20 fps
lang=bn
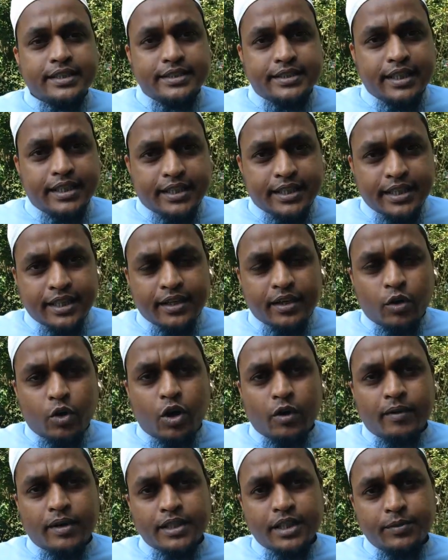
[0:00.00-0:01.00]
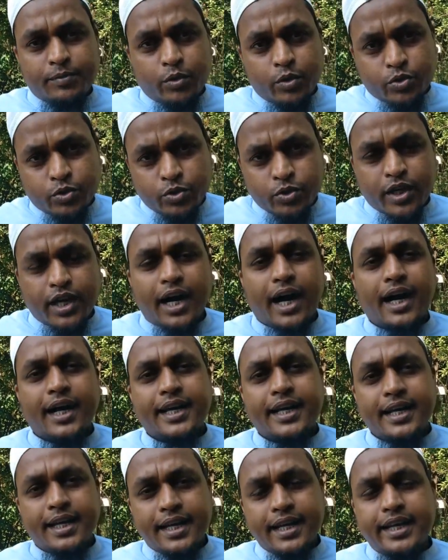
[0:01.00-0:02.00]
যেটি গবাদি পশুর
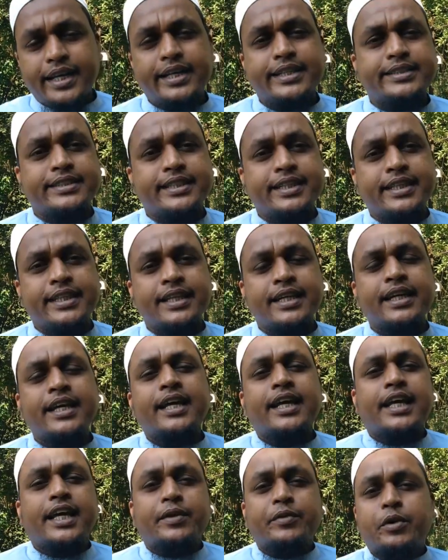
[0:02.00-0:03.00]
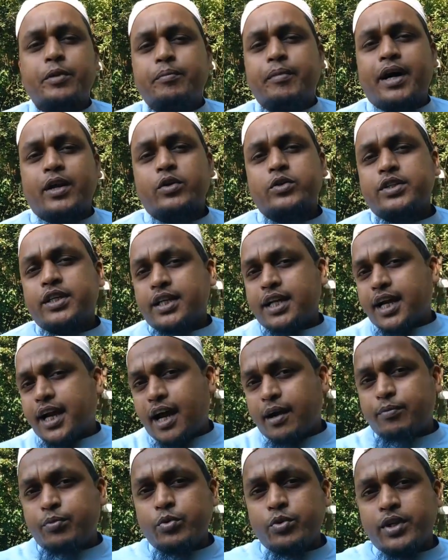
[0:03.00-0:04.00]
গায়ে লেজে এবং মানুষের
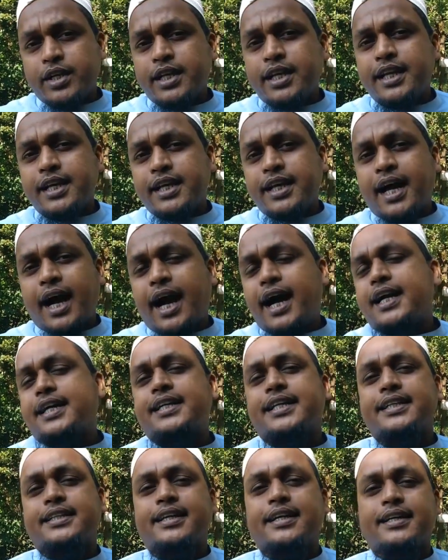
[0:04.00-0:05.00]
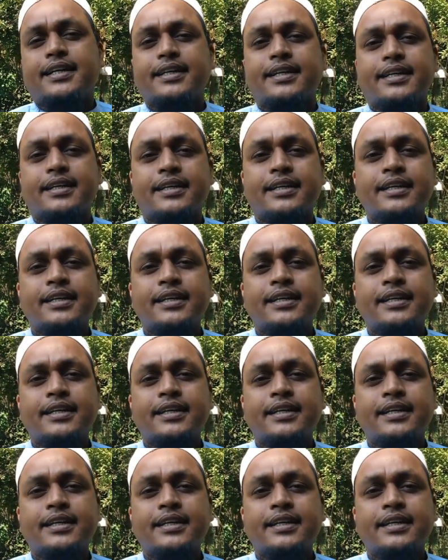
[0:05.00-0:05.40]
কাপুরে লেগে আটকে থাকে